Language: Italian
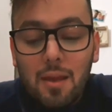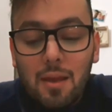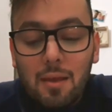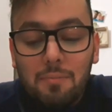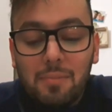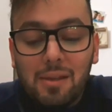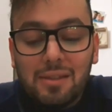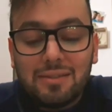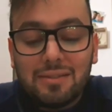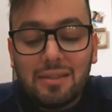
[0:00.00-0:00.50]

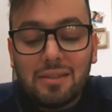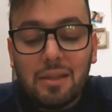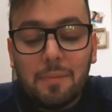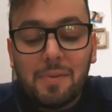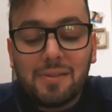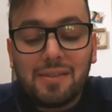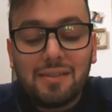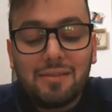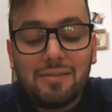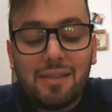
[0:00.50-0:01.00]
Mi è stata
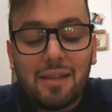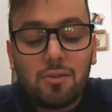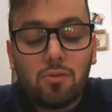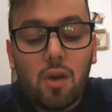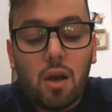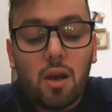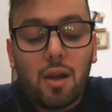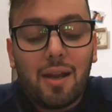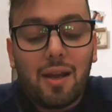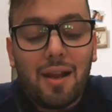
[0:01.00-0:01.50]
presentata
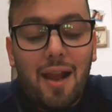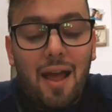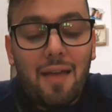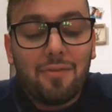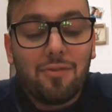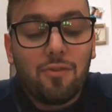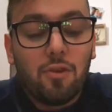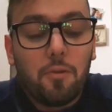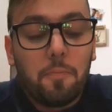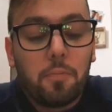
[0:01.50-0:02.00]
una
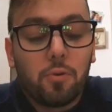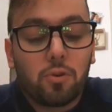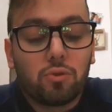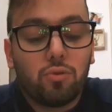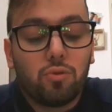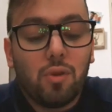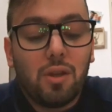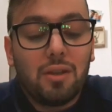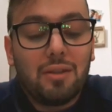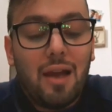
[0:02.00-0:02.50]
grande
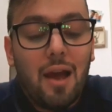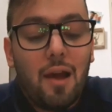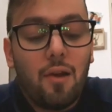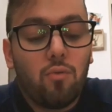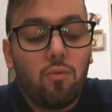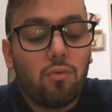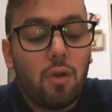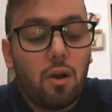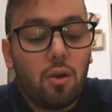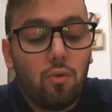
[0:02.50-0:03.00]
opportunità,
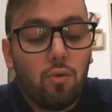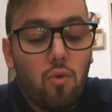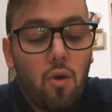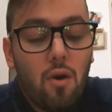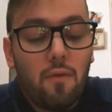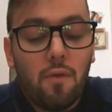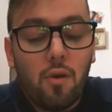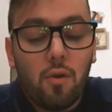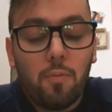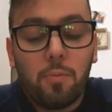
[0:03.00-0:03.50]
una
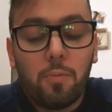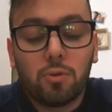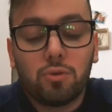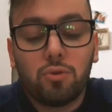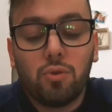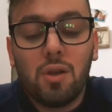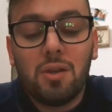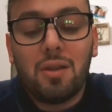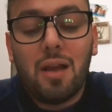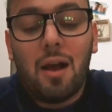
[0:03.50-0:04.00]
nuova
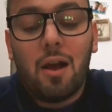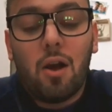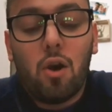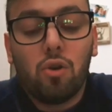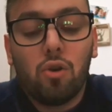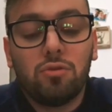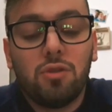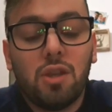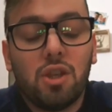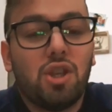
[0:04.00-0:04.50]
opportunità,
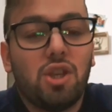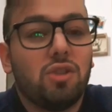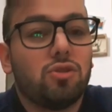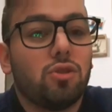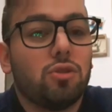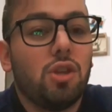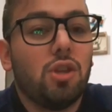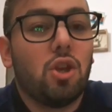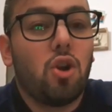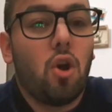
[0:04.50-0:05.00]
ho
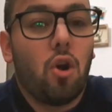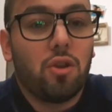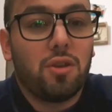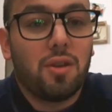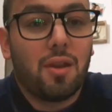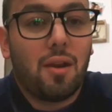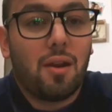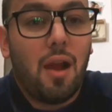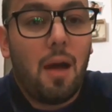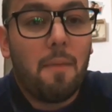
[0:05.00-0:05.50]
deciso di
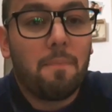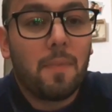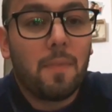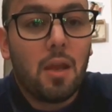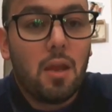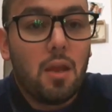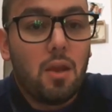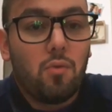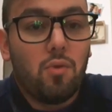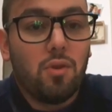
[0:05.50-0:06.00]
coglierla.
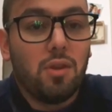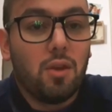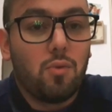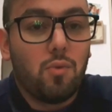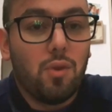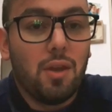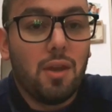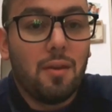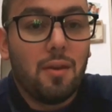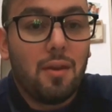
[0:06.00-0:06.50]
Quindi
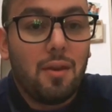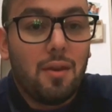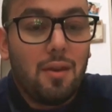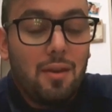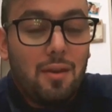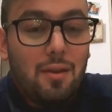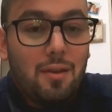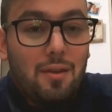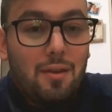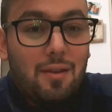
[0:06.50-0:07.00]
qui
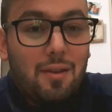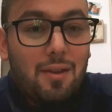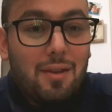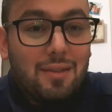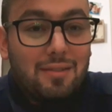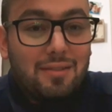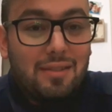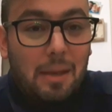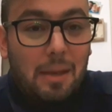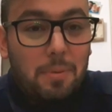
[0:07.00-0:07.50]

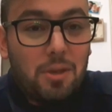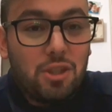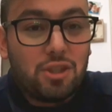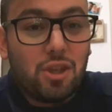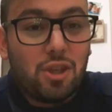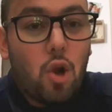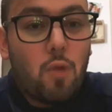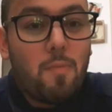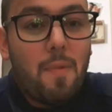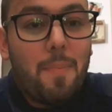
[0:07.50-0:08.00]
si
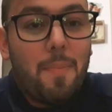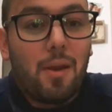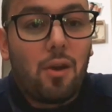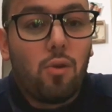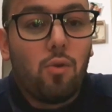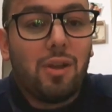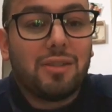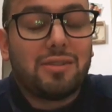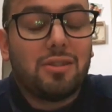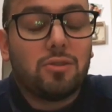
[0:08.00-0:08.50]
capisce come per
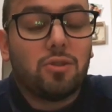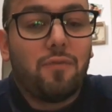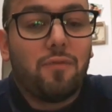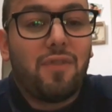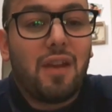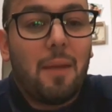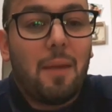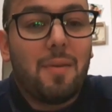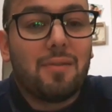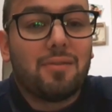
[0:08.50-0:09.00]
lui è stato
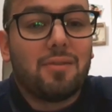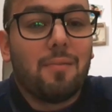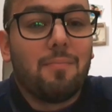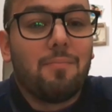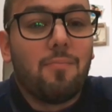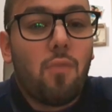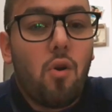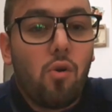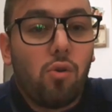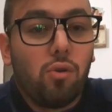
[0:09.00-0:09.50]
veramente
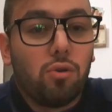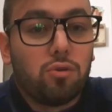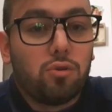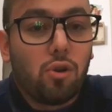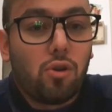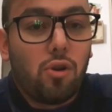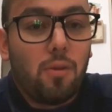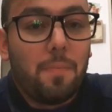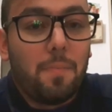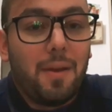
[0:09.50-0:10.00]

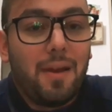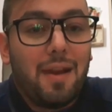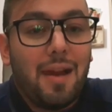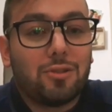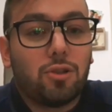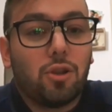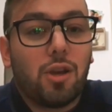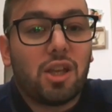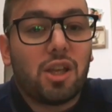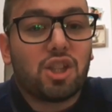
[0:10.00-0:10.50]
molto
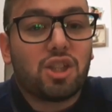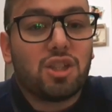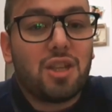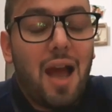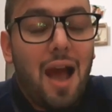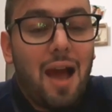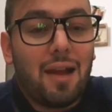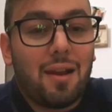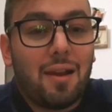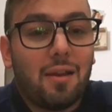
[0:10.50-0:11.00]
complicato
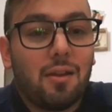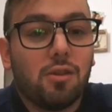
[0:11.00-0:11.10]
lasciare